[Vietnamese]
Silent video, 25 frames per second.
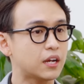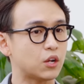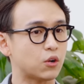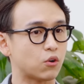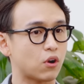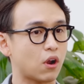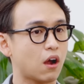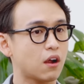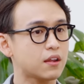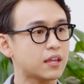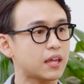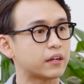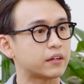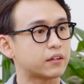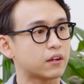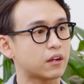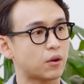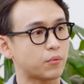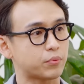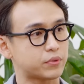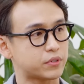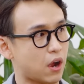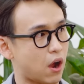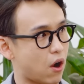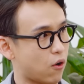cái điều đó dành cho
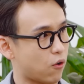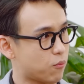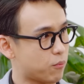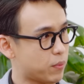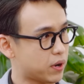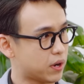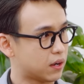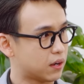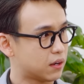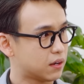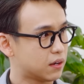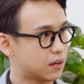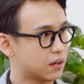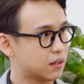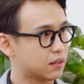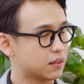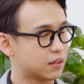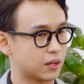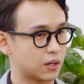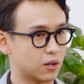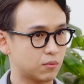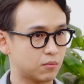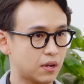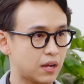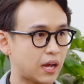học trò của mình, ừ.
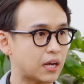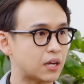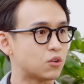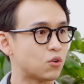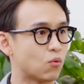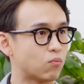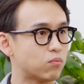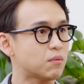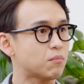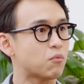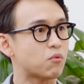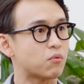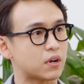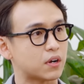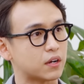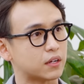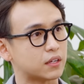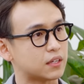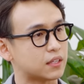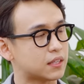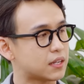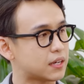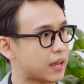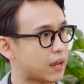Thì lúc đó anh Dũng là một người như